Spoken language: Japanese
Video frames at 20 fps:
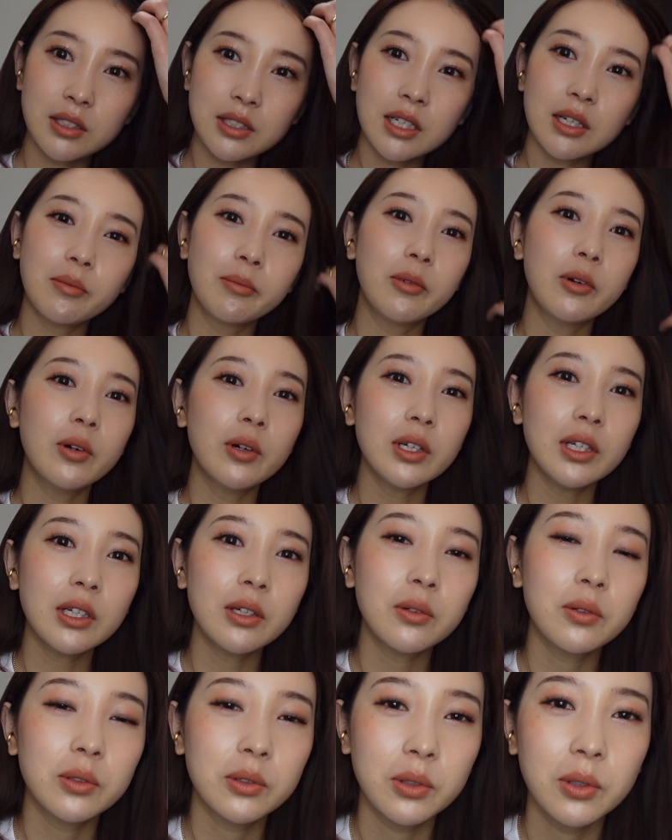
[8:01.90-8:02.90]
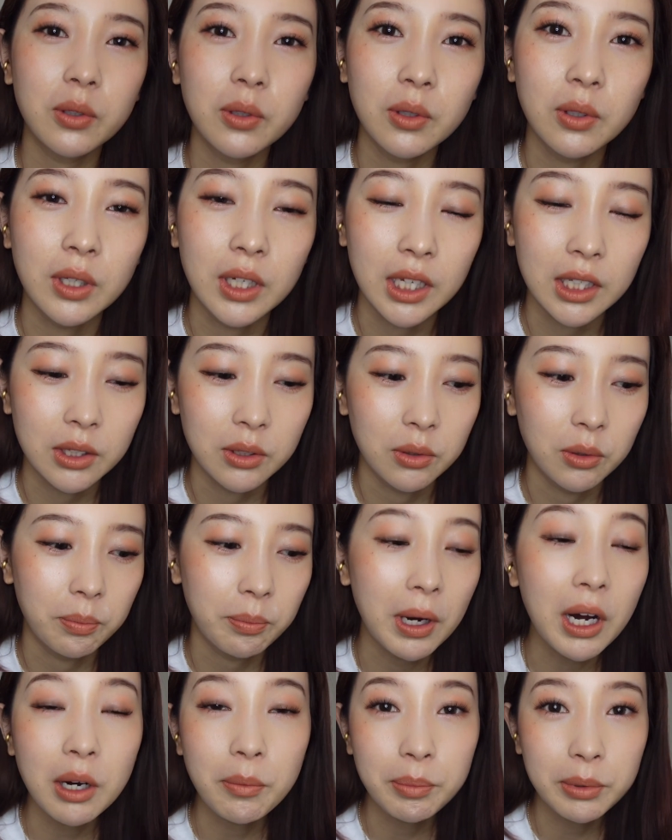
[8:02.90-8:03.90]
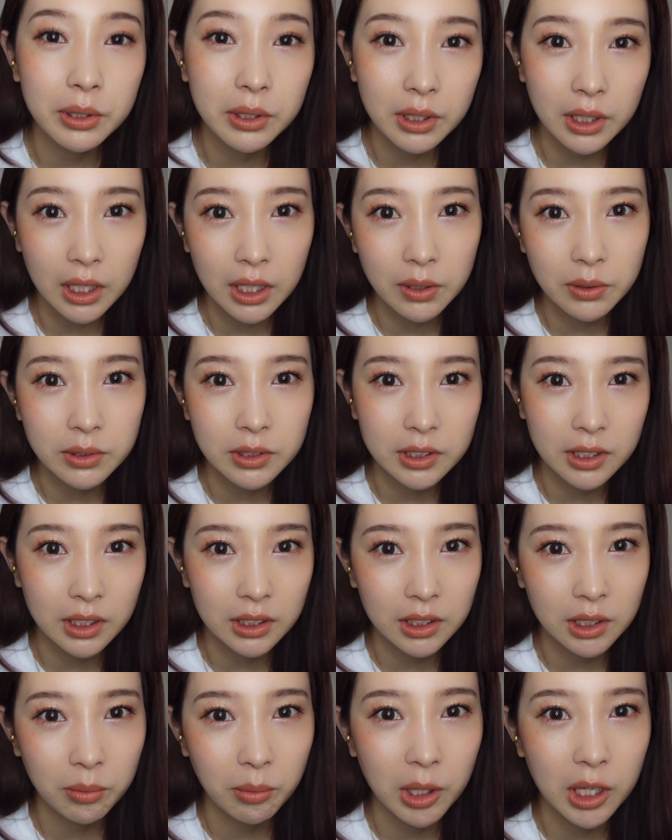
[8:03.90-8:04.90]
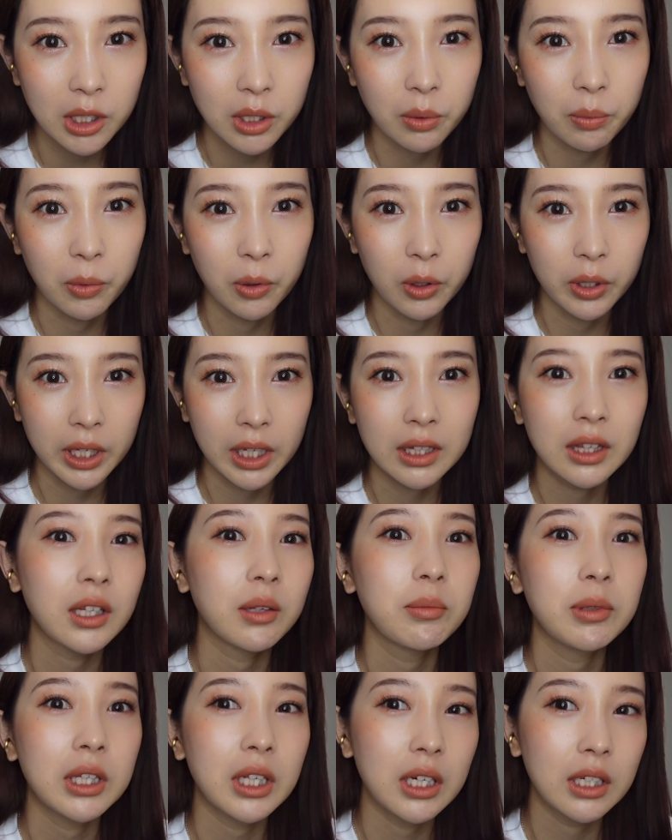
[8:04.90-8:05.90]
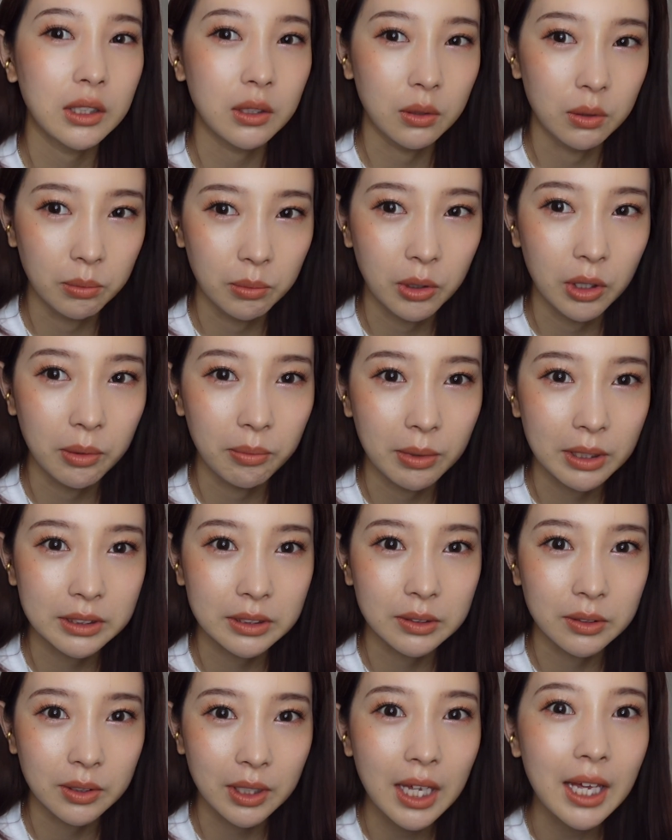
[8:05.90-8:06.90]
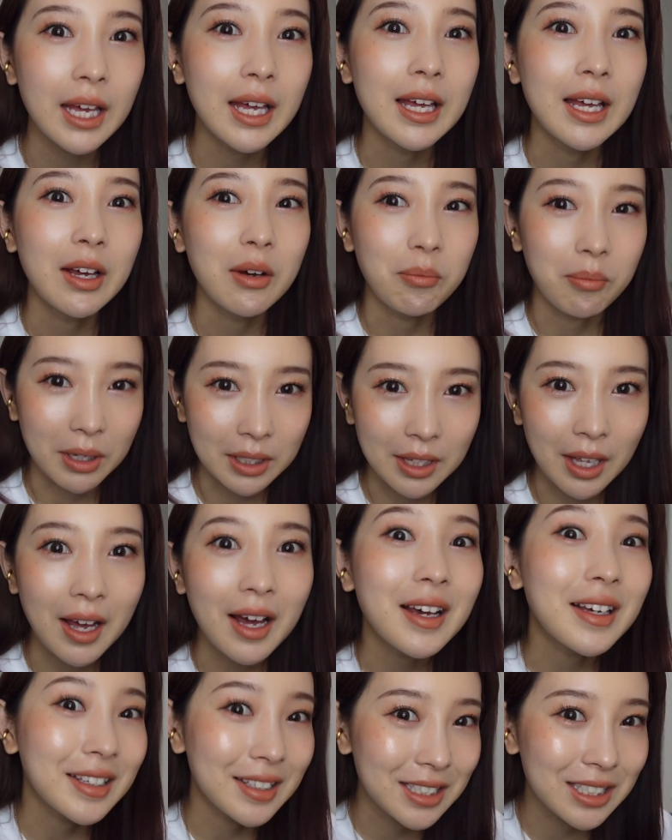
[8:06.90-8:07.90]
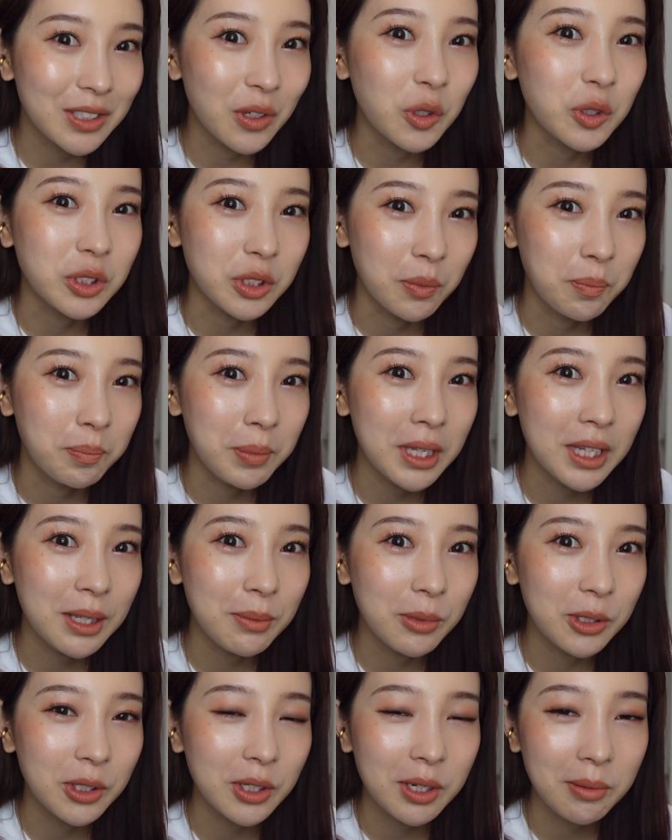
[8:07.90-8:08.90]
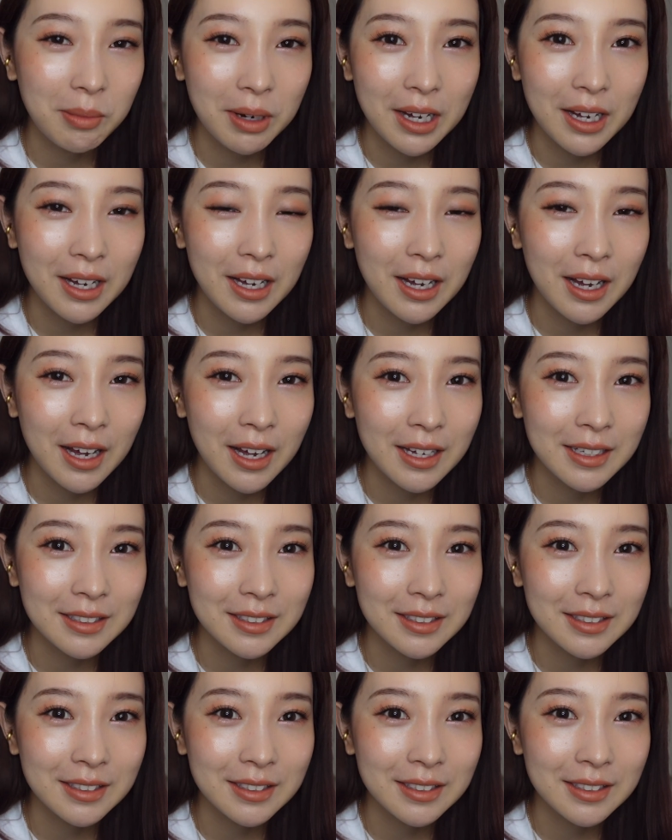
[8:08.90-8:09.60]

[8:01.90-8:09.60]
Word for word: じゃあもう一個の、えっと、パープル系を使ったメイクもやってみたいと思いますのでまた一度すっぴんに戻りま